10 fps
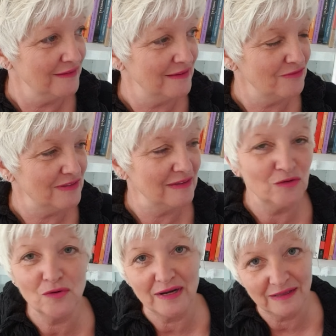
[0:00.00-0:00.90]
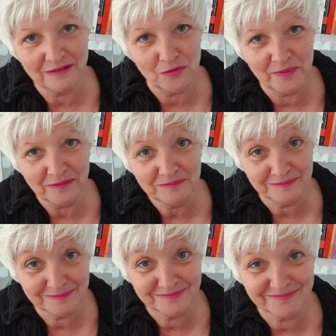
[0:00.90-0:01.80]
des vidéos à quatre mains.
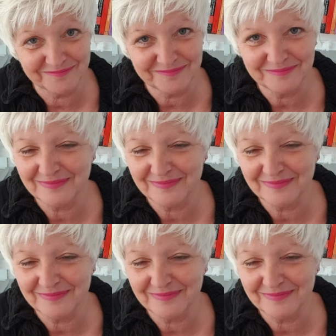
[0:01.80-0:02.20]
Hmm.